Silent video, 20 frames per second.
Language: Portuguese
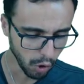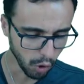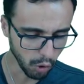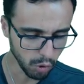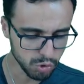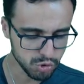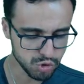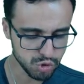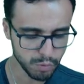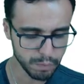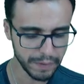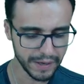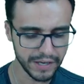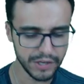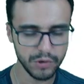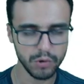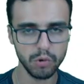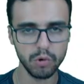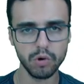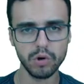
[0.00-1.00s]
ou
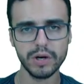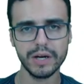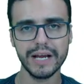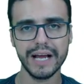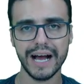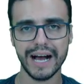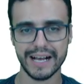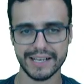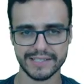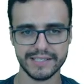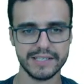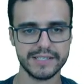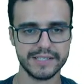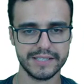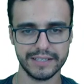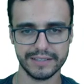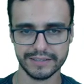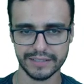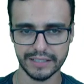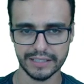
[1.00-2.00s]
superior a
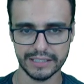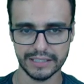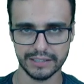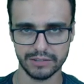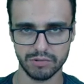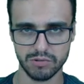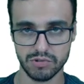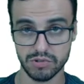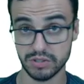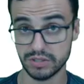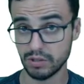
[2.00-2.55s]
60 anos.